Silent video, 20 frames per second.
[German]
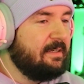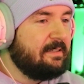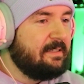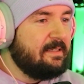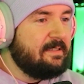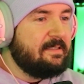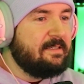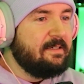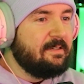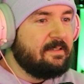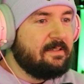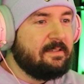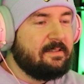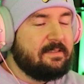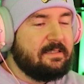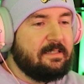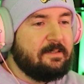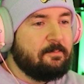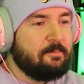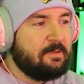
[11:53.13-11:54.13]
Das hier
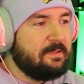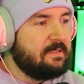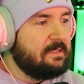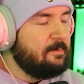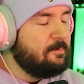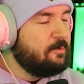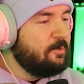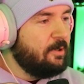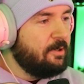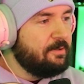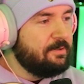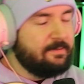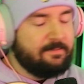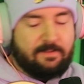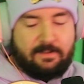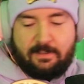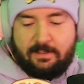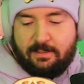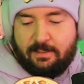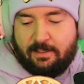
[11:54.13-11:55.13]
sieht im Prinzip so aus,
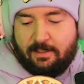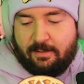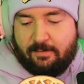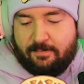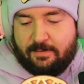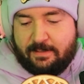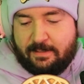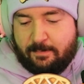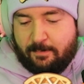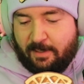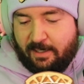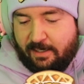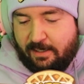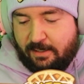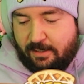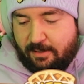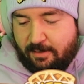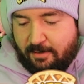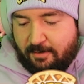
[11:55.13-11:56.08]
wie äh, wenn Smiley